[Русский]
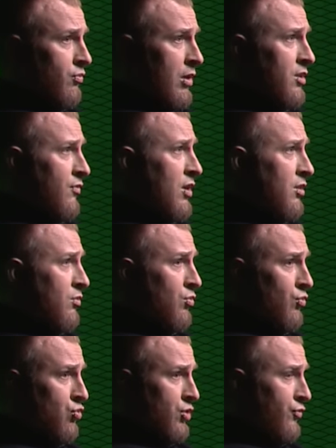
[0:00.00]
Например? Они
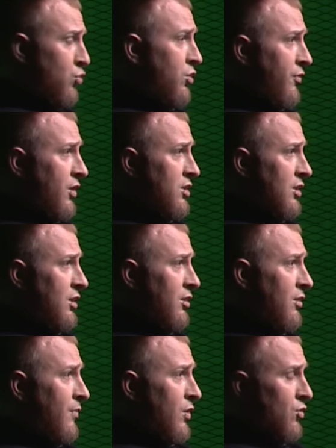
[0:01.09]
ну, уже внуков родили.